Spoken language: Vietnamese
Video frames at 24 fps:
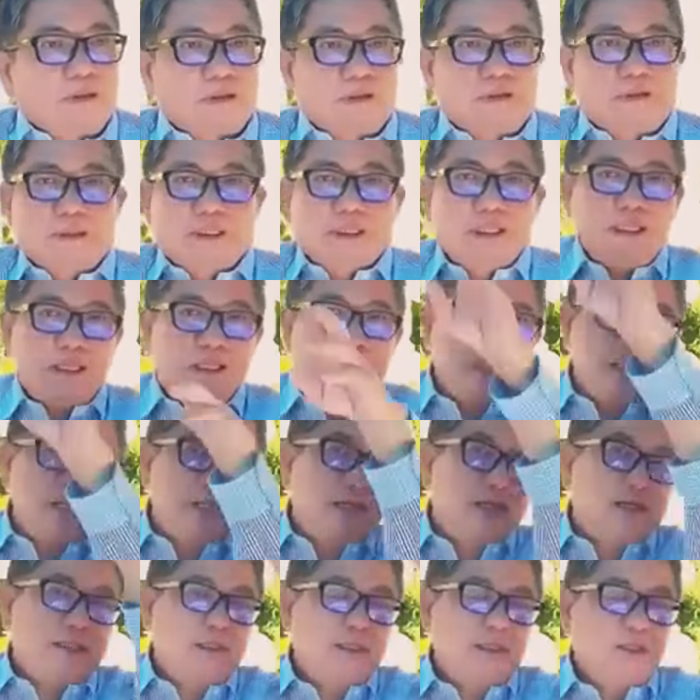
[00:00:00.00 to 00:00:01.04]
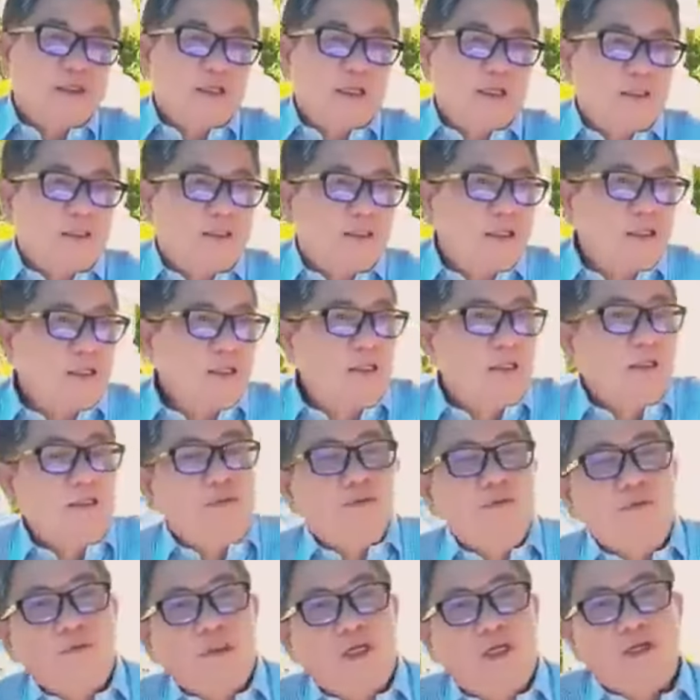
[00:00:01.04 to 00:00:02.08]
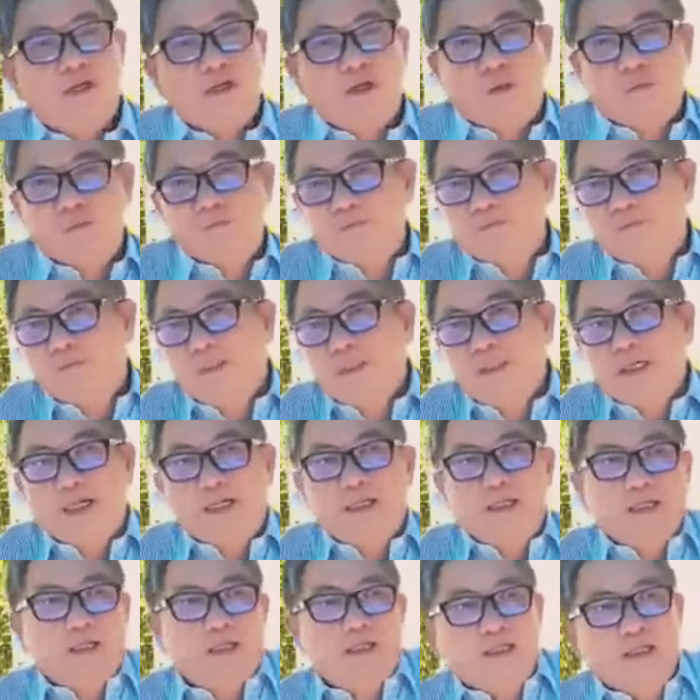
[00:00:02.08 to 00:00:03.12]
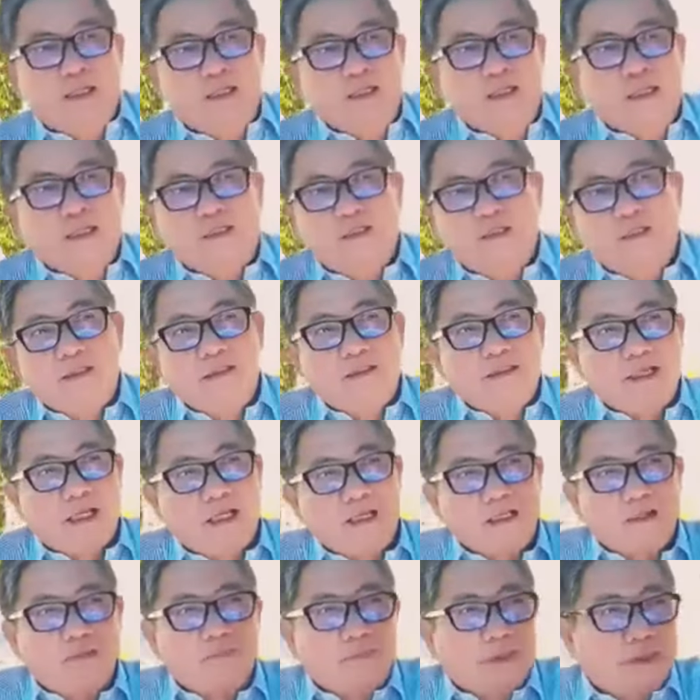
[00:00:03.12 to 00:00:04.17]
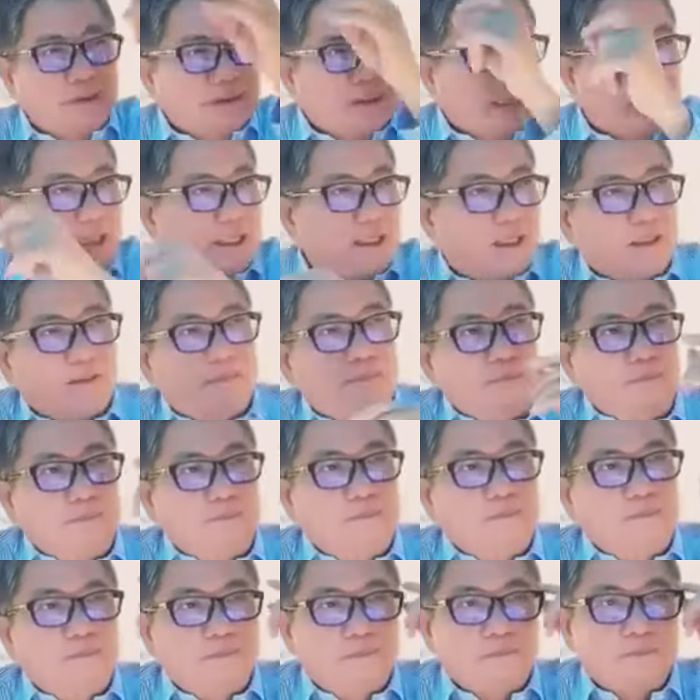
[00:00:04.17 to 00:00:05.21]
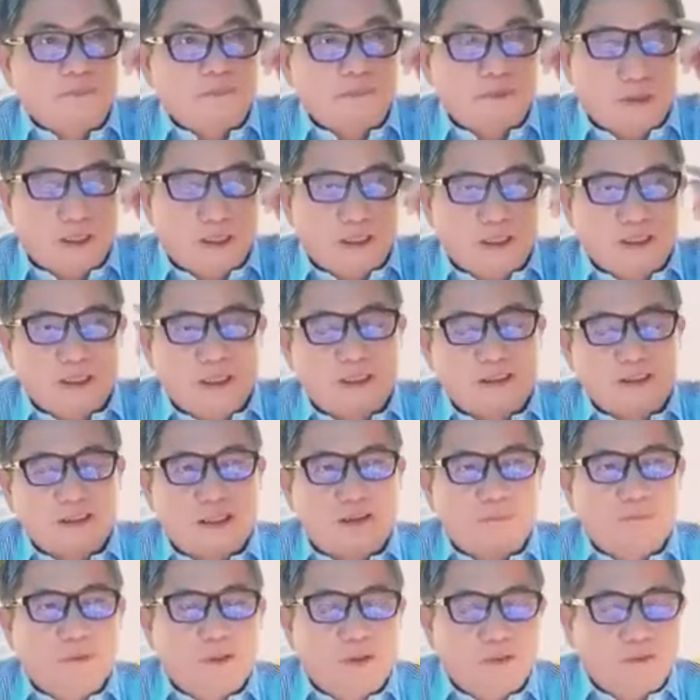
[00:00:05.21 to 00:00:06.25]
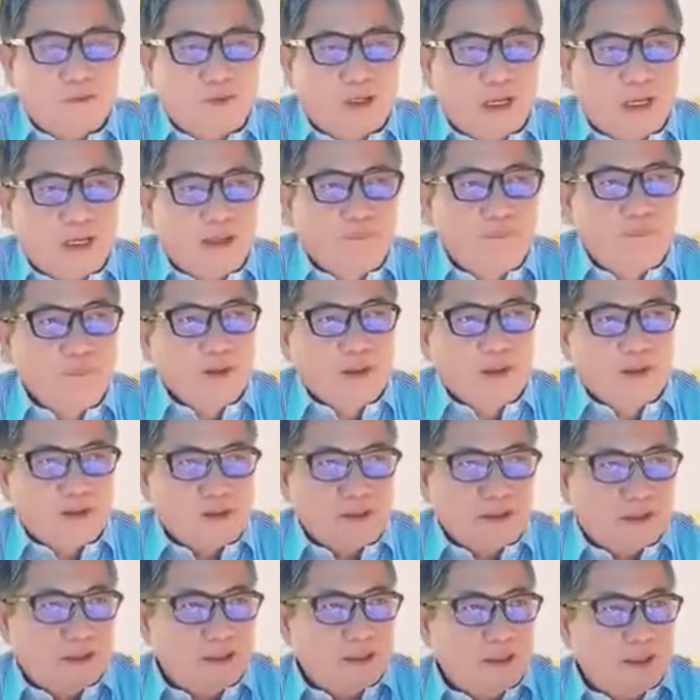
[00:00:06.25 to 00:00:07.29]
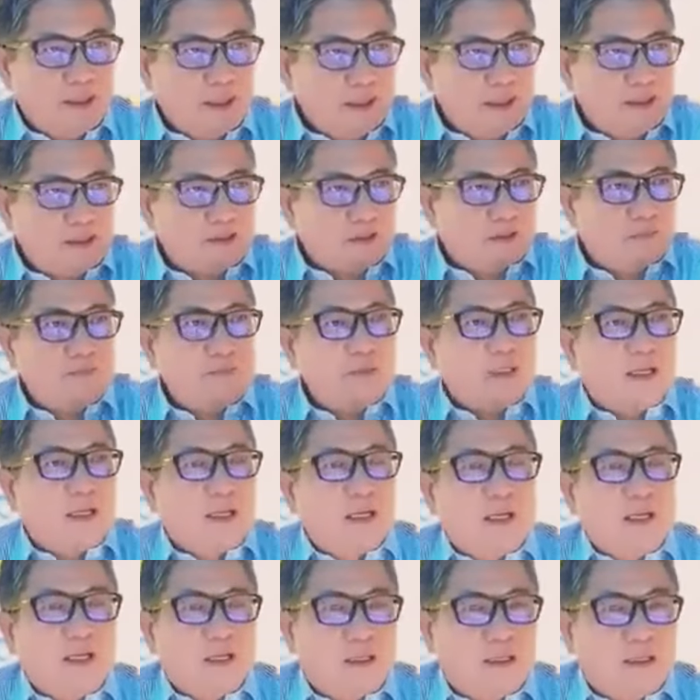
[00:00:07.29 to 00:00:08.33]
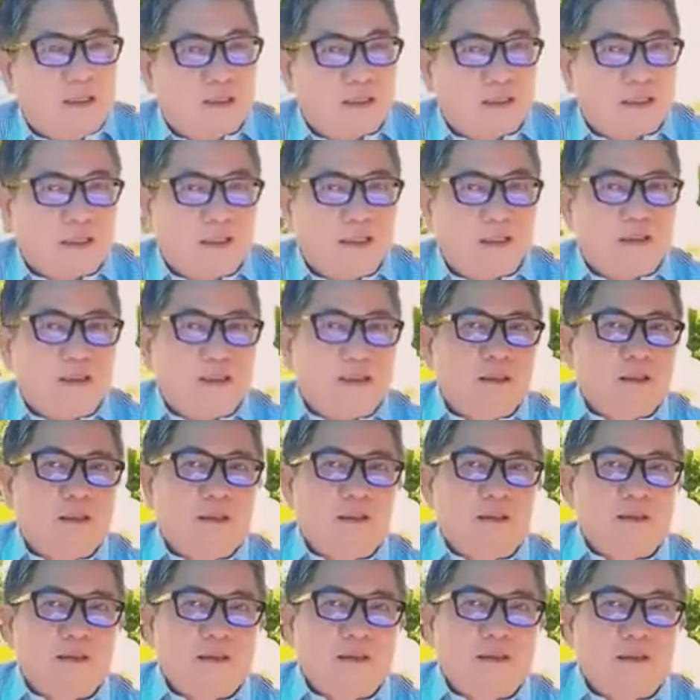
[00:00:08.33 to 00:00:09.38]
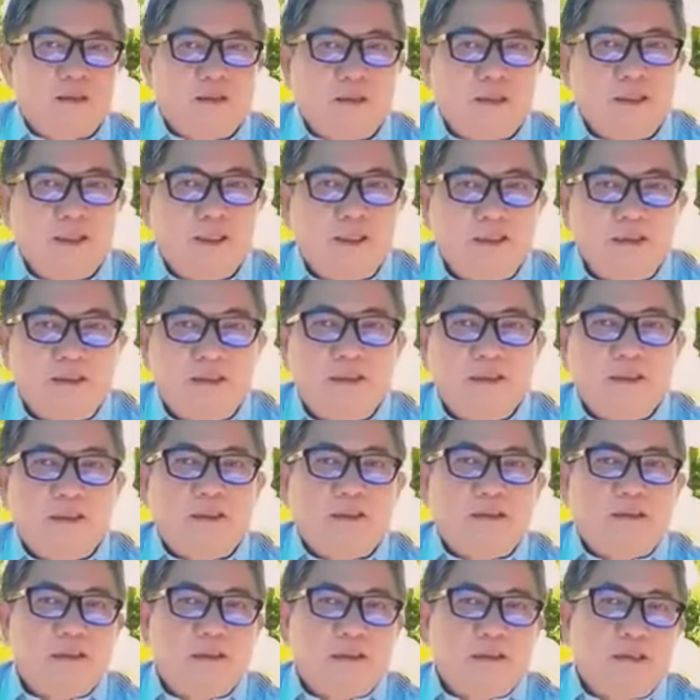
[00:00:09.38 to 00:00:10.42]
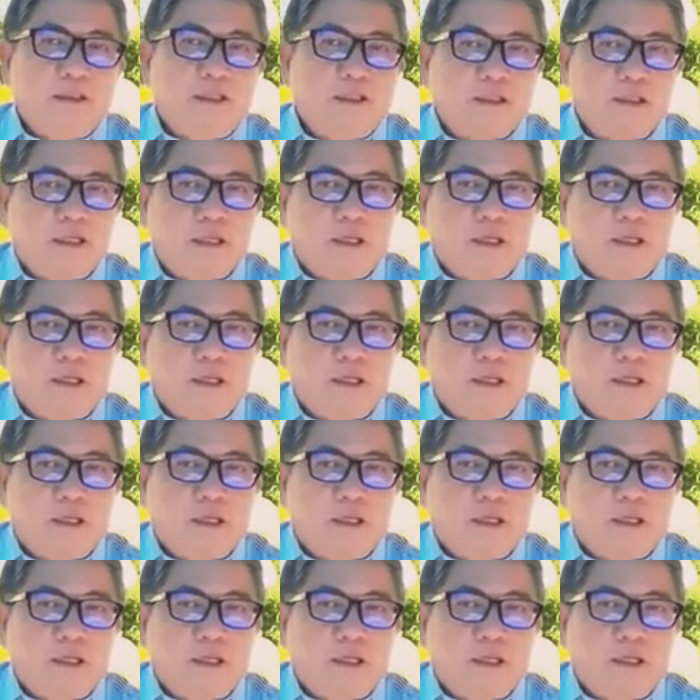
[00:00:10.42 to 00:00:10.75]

rồi hy đi về thiên đình hy đi xuống địa ngục hy đi những hành tinh khác trong tích tắc à rất là thần thông biến quá và hy cũng là đã hy thì tiếng việt